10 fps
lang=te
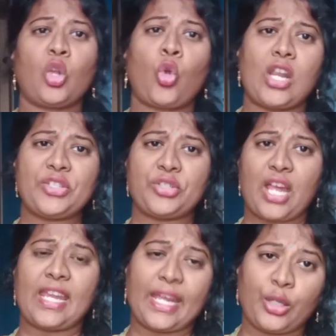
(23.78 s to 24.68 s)

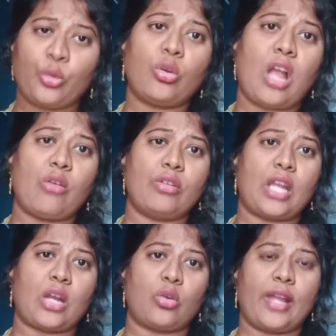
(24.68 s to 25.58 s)
కొలెస్ట్రాల్ ఎక్కువగా
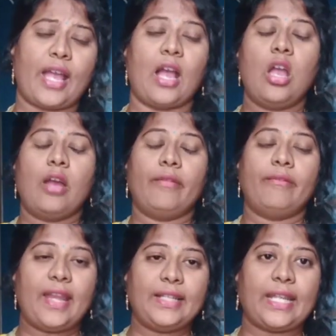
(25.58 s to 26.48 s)
ఉన్నా కూడా
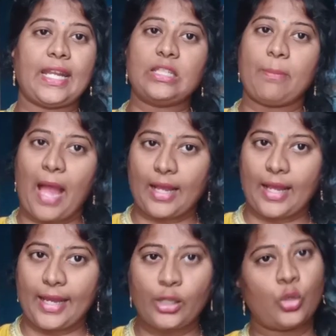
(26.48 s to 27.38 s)
వెయిట్ అనేది బాగా
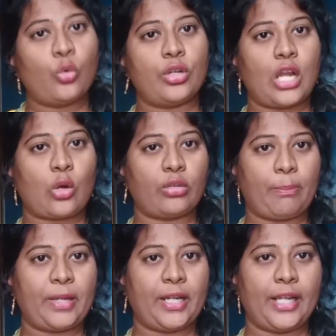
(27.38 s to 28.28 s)
ఎక్కువ ఉన్నా కూడా
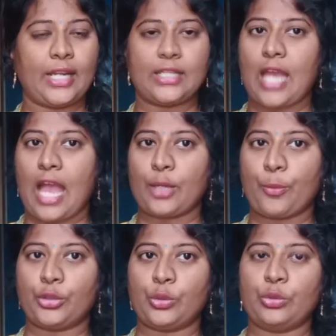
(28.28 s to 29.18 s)
పీరియడ్ అనేది
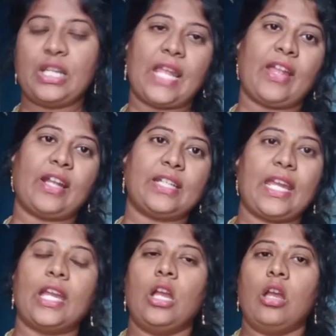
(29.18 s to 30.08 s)
ఆగిపోతుంది లేదంటే
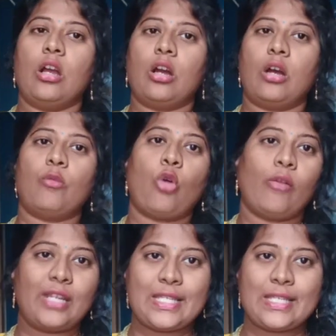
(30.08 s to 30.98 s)

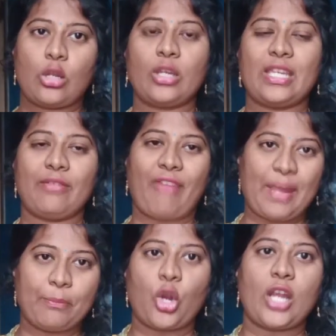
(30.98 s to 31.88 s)
ఓవరీస్లో ఈ
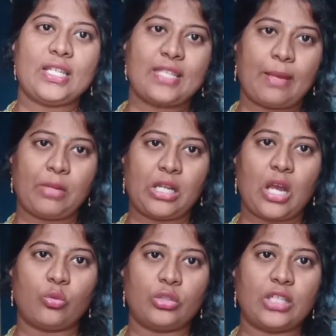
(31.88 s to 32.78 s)
ఫైబ్రాయిడ్స్ ఏమన్నా
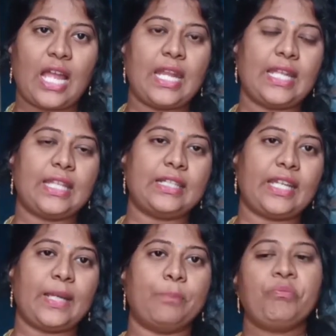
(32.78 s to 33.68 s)
ఉన్నా లేదంటే